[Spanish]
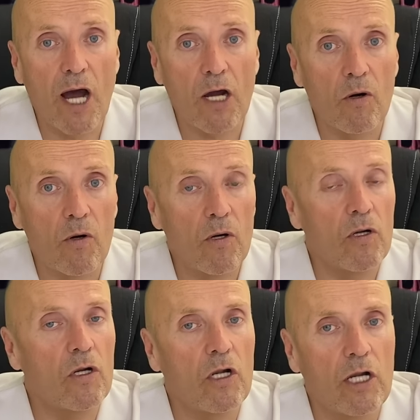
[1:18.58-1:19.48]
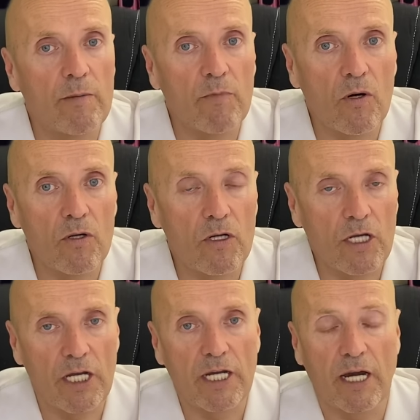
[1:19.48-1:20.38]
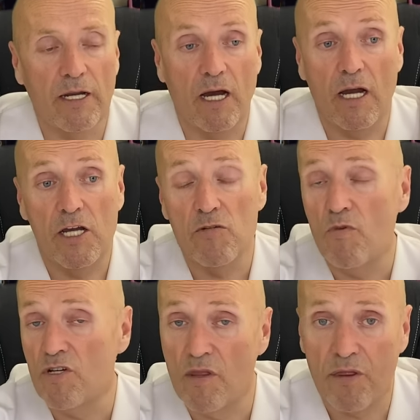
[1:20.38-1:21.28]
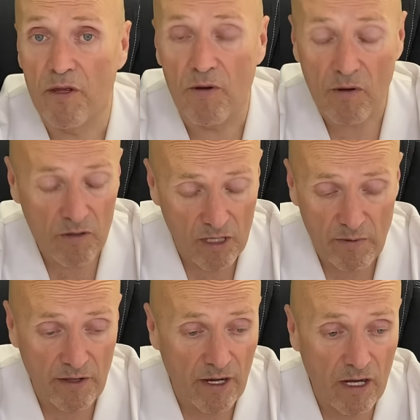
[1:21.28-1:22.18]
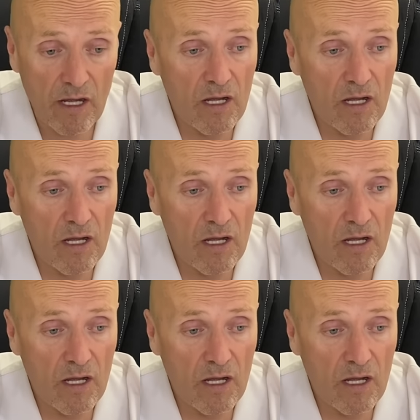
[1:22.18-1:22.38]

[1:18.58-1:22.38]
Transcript: ajo, limón y canela. Es muy sencillo, la verdad.